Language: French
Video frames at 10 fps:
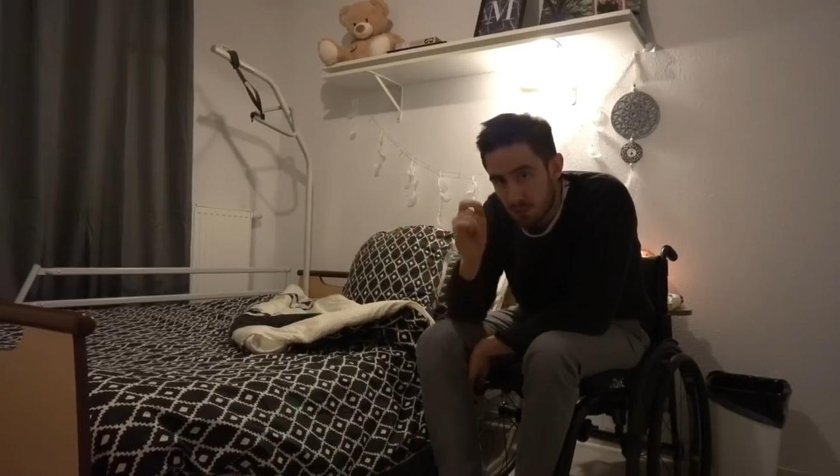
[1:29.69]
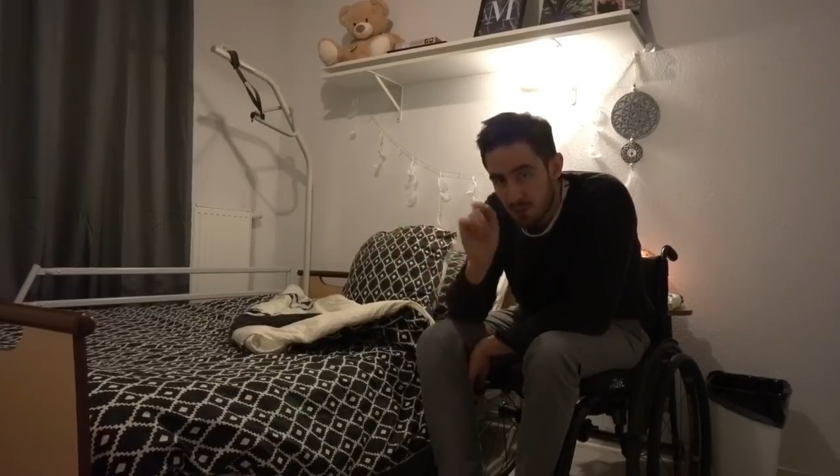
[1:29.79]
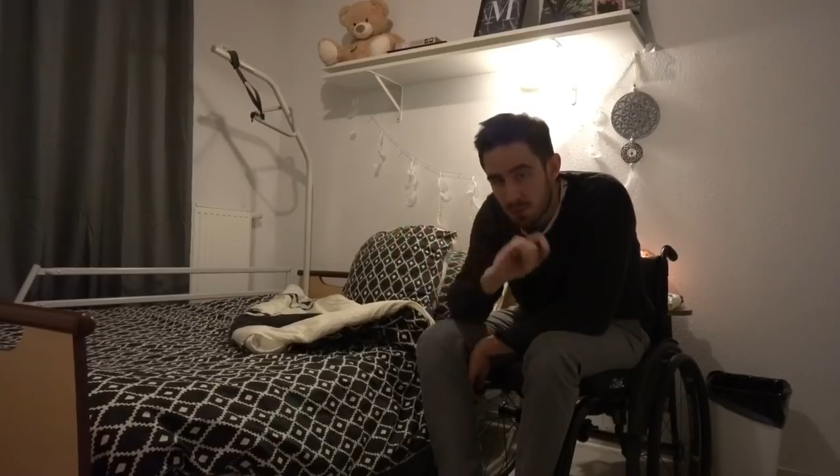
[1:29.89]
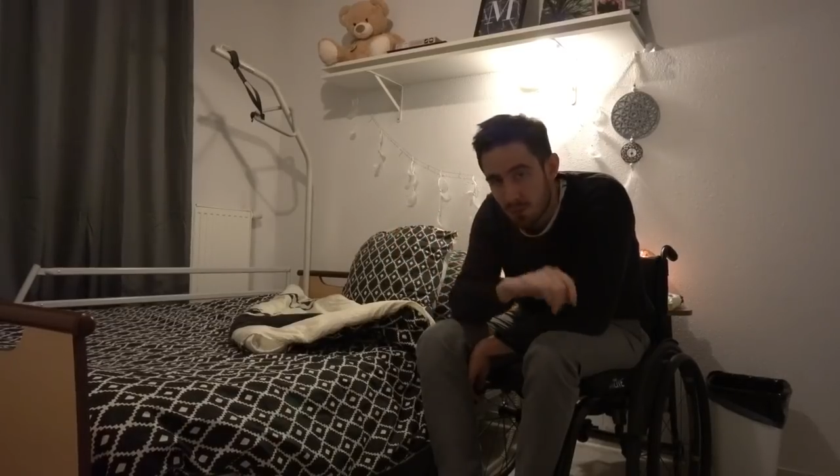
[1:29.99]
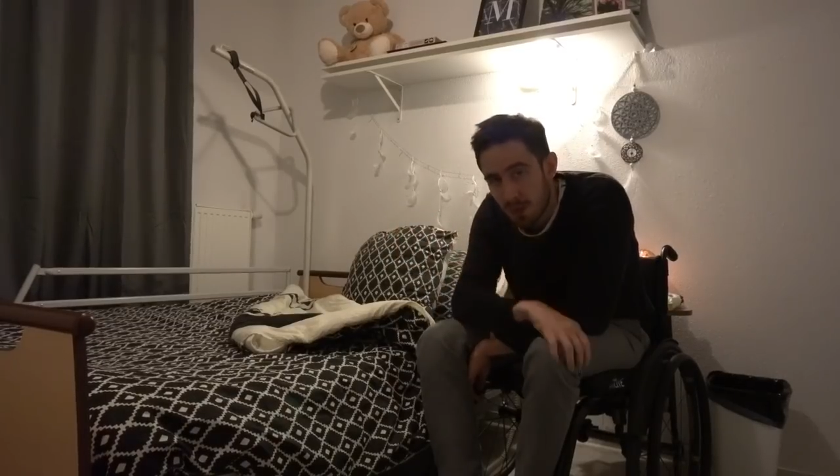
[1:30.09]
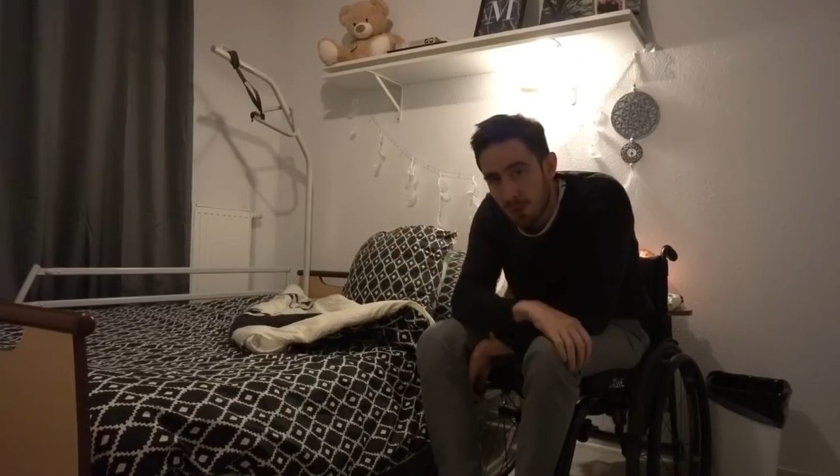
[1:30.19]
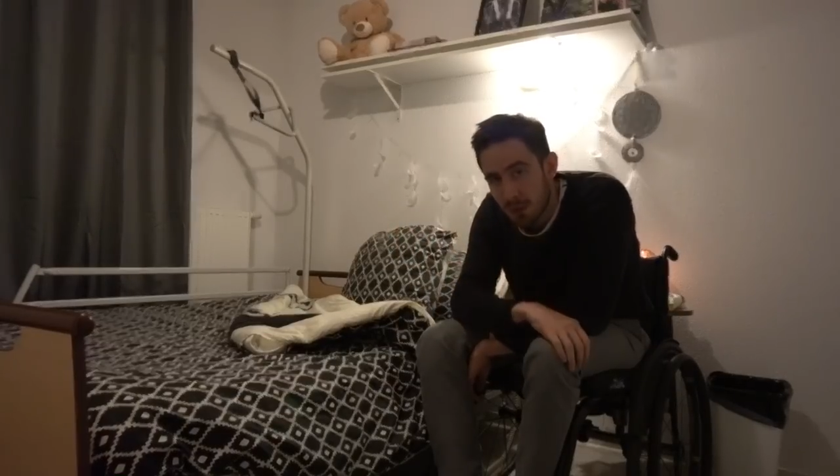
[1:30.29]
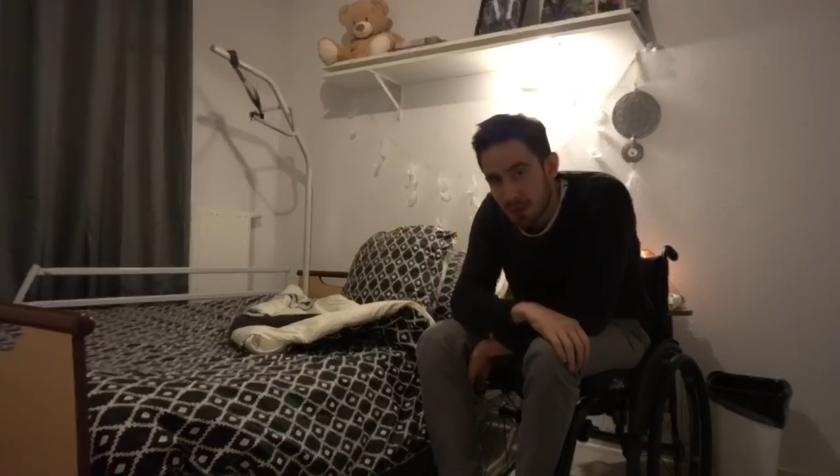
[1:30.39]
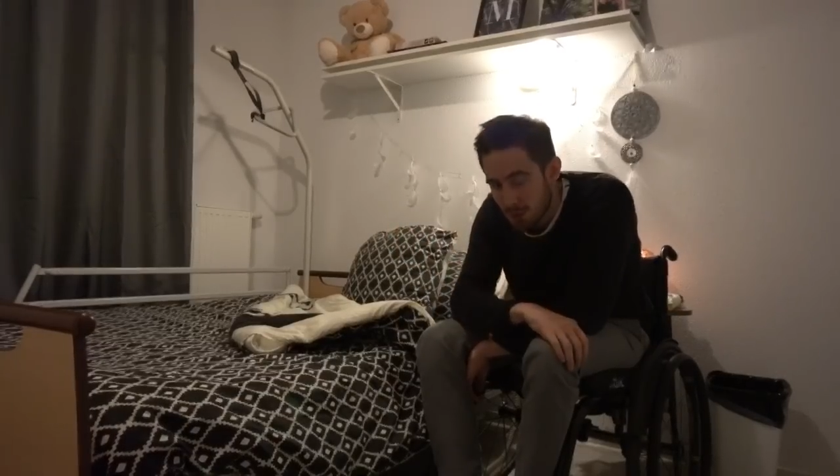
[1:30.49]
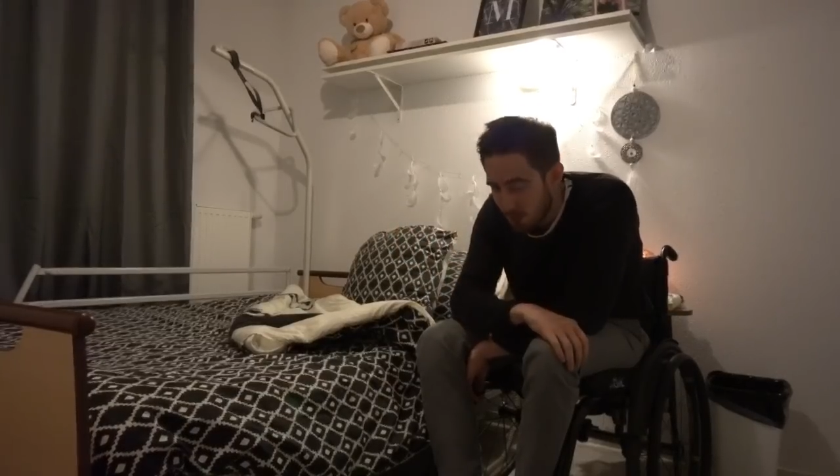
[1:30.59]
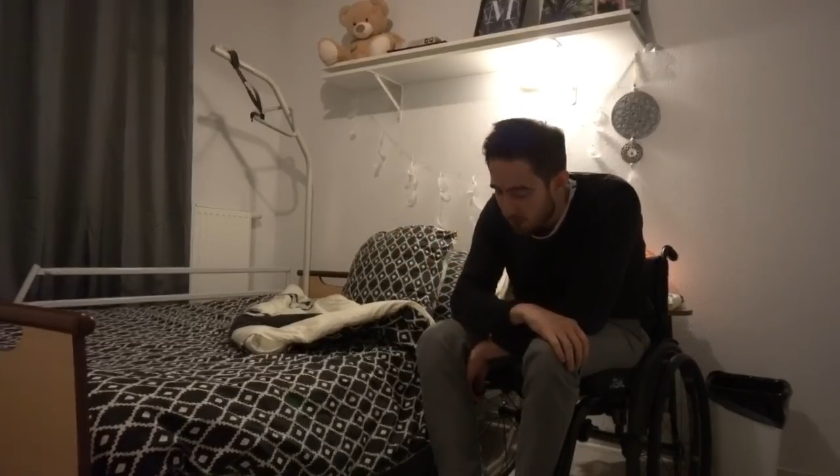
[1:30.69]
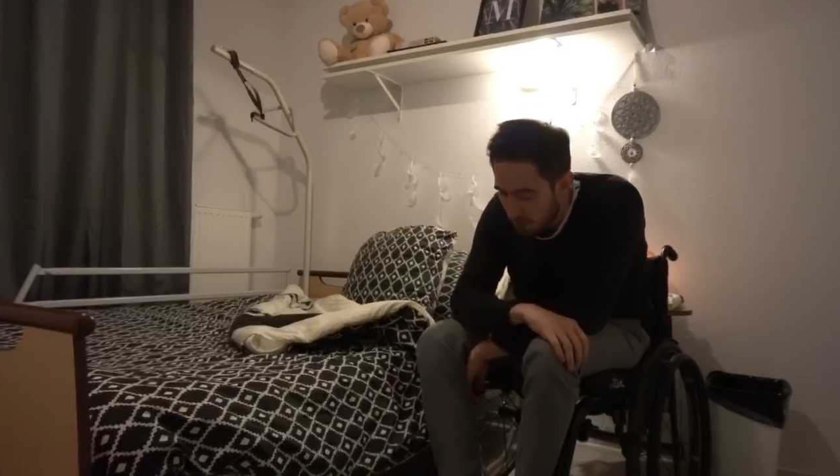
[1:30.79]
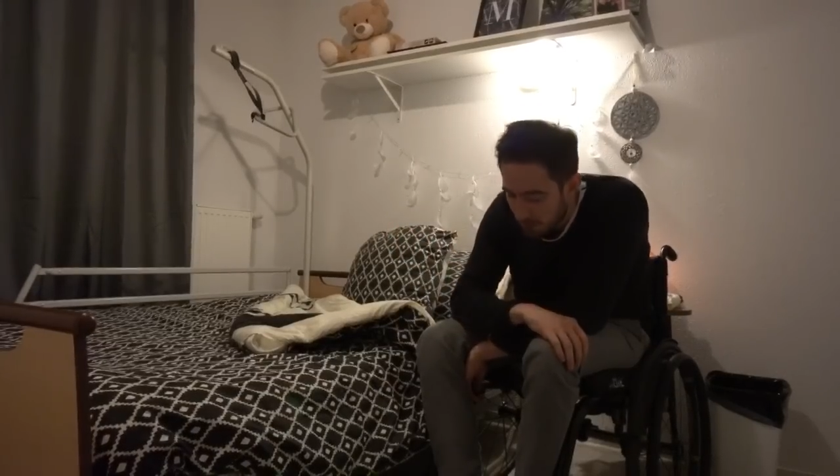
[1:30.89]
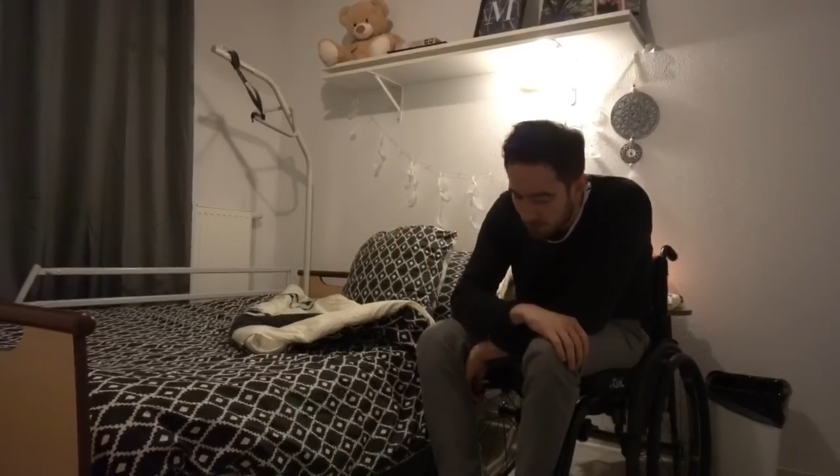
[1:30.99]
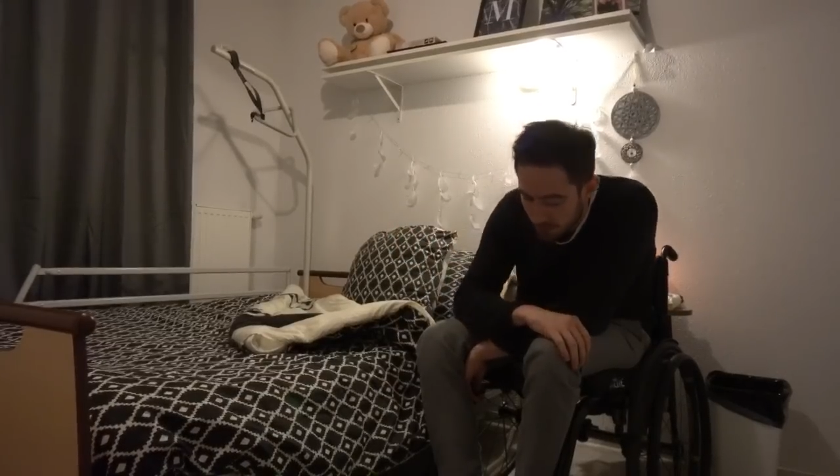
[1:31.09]
donc les connaisseurs
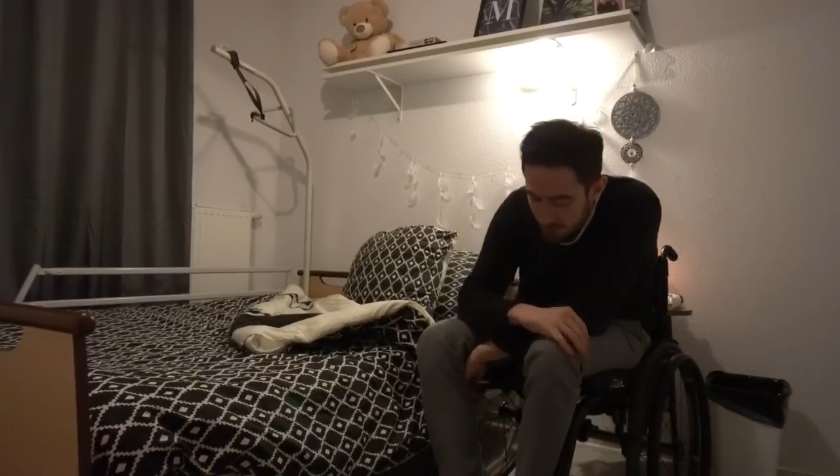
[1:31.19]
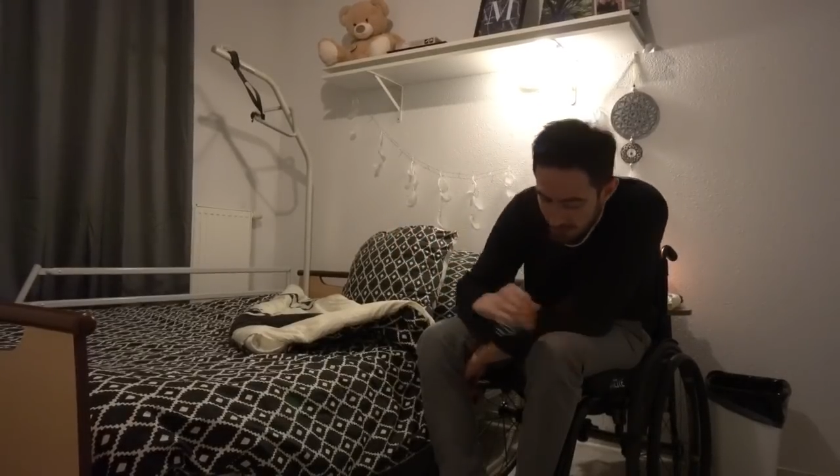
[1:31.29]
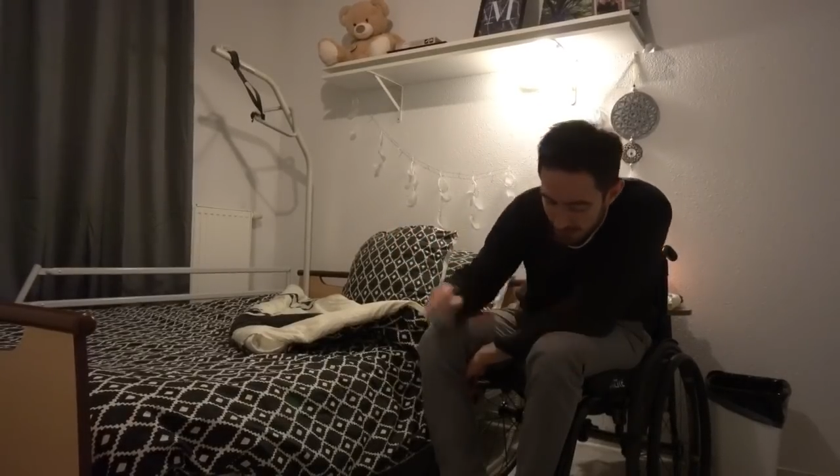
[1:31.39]
comprendront